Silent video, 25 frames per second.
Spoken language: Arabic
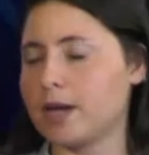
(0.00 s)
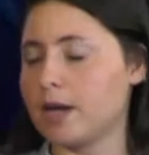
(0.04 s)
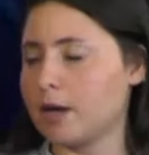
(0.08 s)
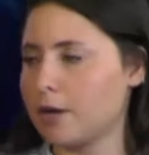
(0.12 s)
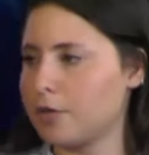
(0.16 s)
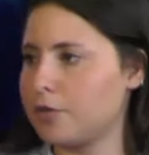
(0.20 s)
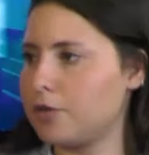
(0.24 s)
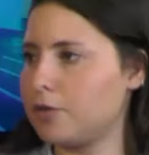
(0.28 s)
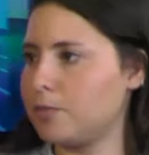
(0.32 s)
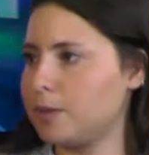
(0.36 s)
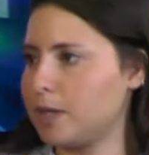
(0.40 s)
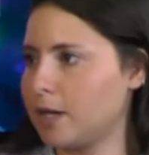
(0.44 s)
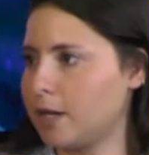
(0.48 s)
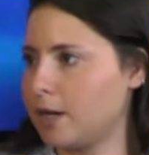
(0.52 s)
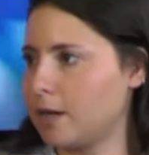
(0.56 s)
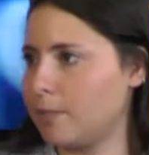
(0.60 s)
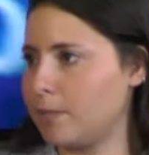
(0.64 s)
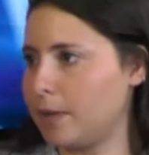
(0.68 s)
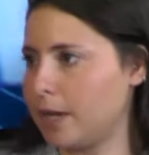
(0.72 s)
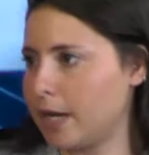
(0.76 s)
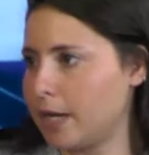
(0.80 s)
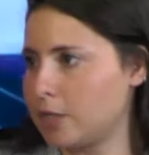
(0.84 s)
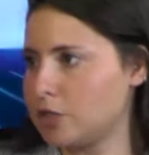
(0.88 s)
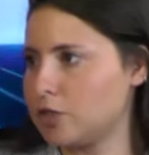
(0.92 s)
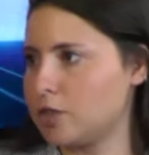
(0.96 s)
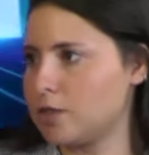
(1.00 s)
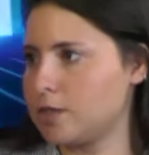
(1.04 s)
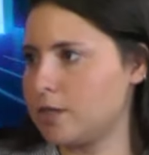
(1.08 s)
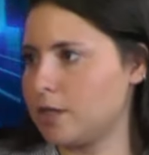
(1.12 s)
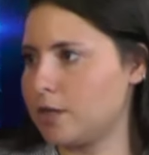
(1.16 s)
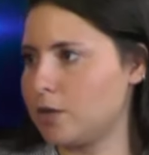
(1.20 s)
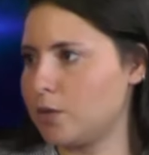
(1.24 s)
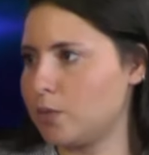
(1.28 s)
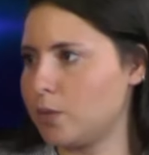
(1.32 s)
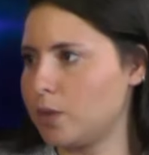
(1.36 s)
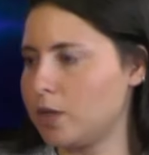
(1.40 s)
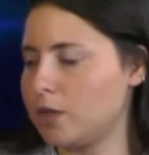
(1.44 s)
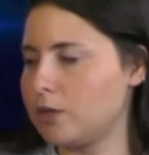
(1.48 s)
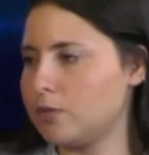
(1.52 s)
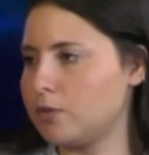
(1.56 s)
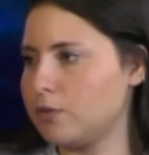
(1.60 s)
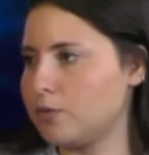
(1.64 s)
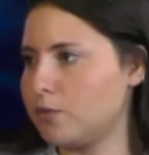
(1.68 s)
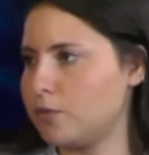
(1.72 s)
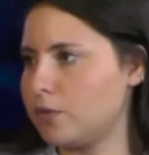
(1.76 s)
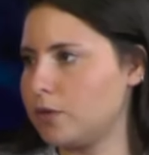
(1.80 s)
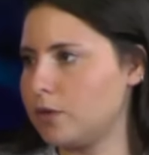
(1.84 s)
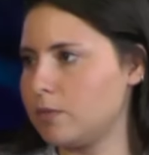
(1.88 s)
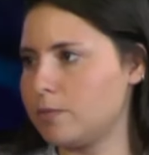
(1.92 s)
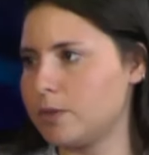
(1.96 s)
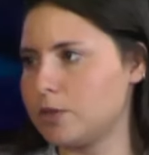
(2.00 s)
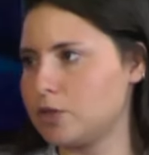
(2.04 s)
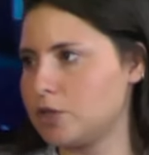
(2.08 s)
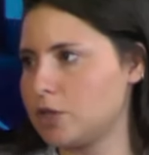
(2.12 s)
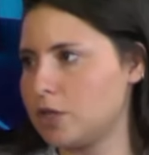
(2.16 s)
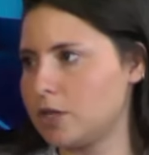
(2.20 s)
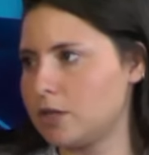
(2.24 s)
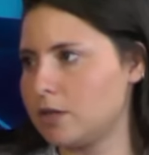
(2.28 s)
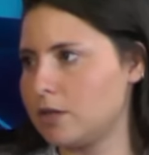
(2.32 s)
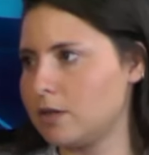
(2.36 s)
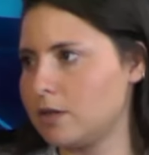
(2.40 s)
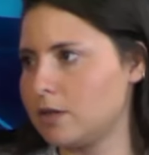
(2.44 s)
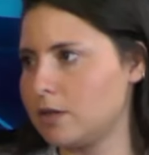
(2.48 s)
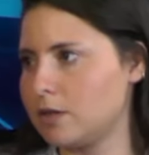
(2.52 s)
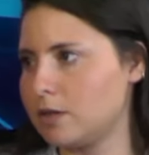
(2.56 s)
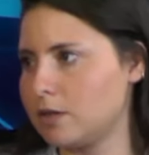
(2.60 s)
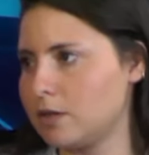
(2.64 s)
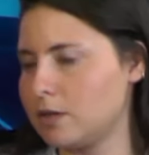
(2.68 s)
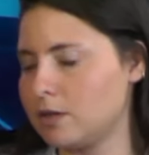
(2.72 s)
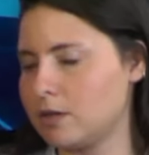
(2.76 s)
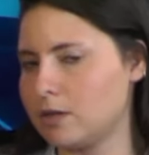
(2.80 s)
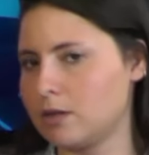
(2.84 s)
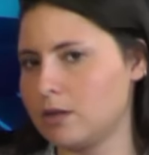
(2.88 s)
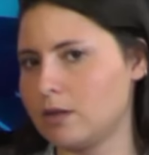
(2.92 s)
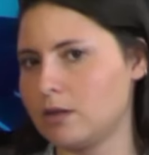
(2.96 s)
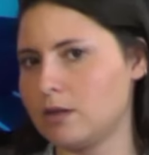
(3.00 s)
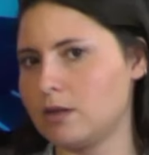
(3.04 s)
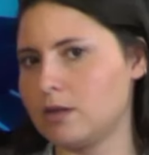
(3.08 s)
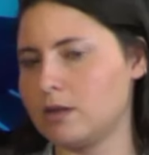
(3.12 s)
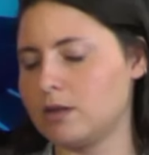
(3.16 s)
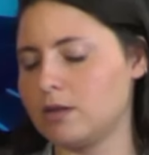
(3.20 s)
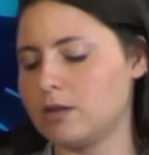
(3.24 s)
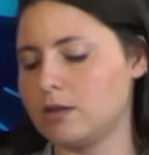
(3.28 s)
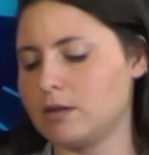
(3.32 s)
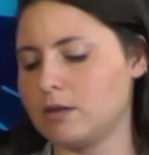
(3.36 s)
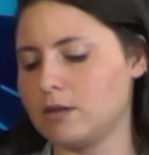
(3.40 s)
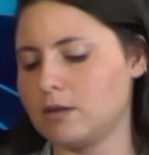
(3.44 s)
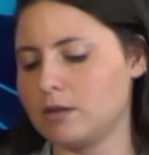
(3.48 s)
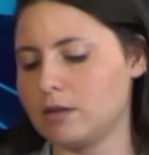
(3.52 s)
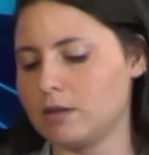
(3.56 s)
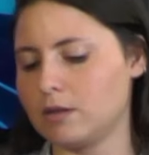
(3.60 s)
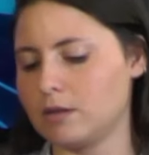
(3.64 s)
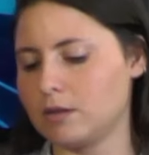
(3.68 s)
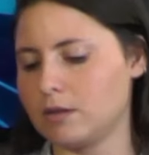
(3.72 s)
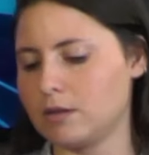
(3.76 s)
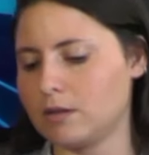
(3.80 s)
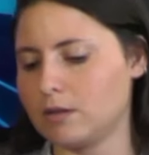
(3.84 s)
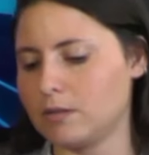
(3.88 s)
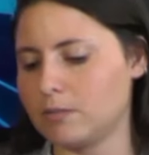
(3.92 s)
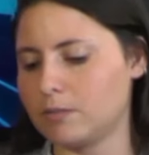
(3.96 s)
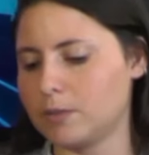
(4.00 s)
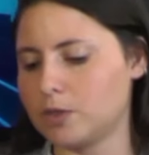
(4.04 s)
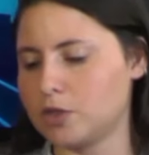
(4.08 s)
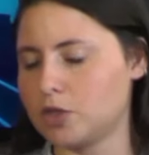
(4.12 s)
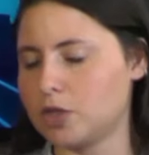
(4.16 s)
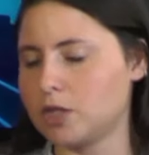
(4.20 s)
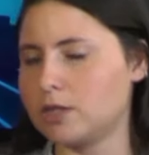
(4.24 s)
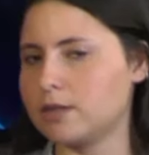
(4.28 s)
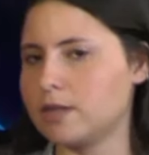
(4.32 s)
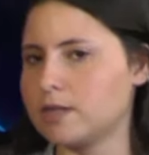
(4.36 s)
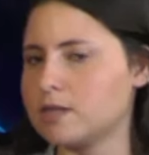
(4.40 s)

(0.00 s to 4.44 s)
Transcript: اكثر من من 10 سنوات في مجال آه، مجال